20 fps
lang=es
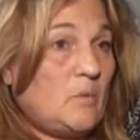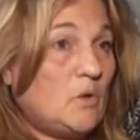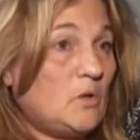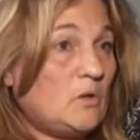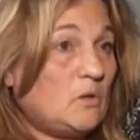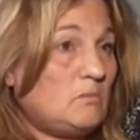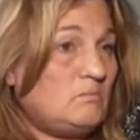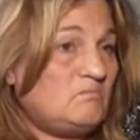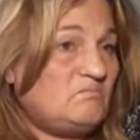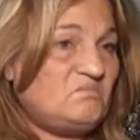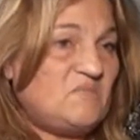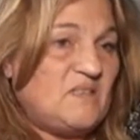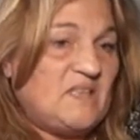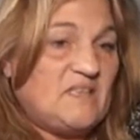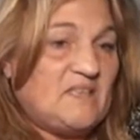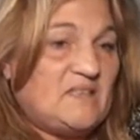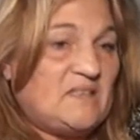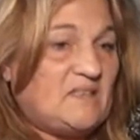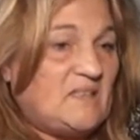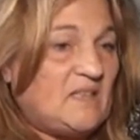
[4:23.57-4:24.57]
por
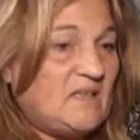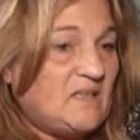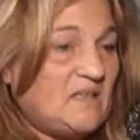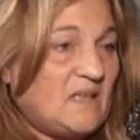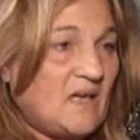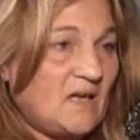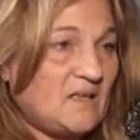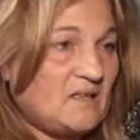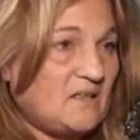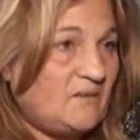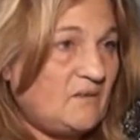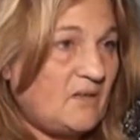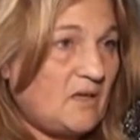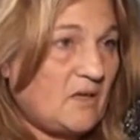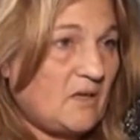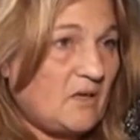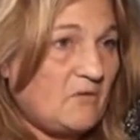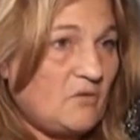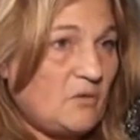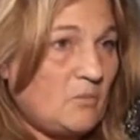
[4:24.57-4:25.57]
distintas
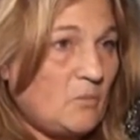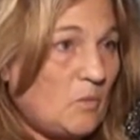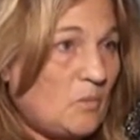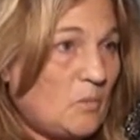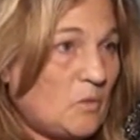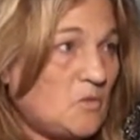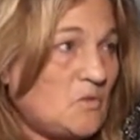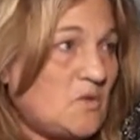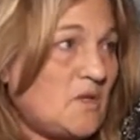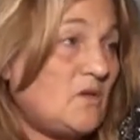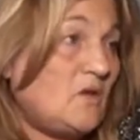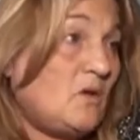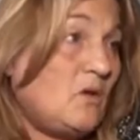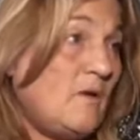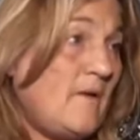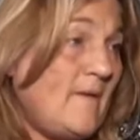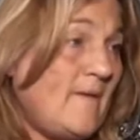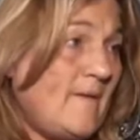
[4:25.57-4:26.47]
actividades que fuimos produciendo